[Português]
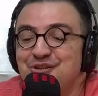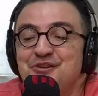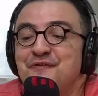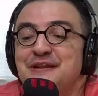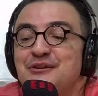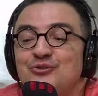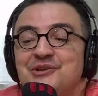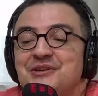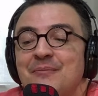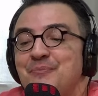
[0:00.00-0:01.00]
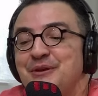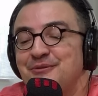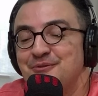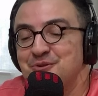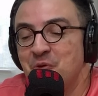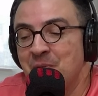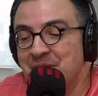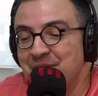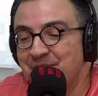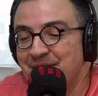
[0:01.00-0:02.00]
Divida em dois capítulos, meu
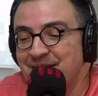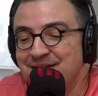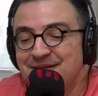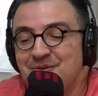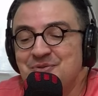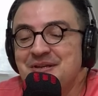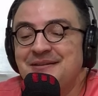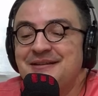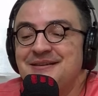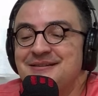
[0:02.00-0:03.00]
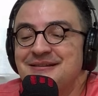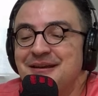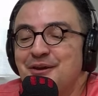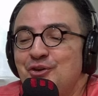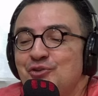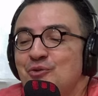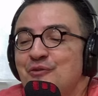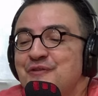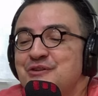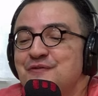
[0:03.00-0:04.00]
amigo. Tenho certeza que o teu
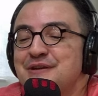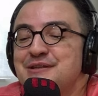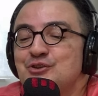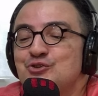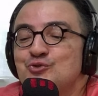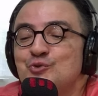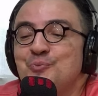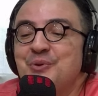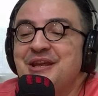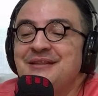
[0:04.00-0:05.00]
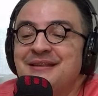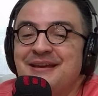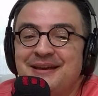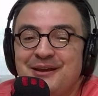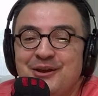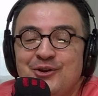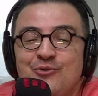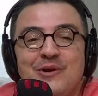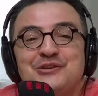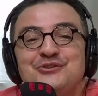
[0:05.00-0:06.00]
ouvinte vai se surpreender
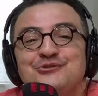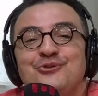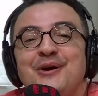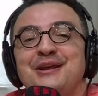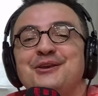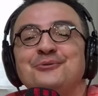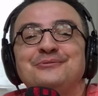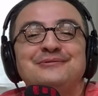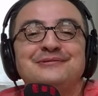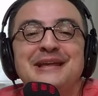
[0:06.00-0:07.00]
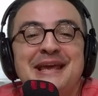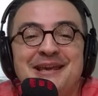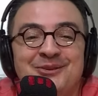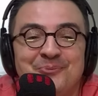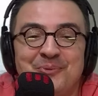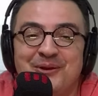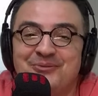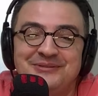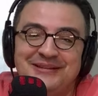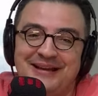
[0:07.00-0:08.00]
com a história que eu tenho para
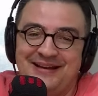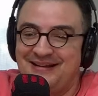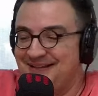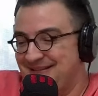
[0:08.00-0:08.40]
contar.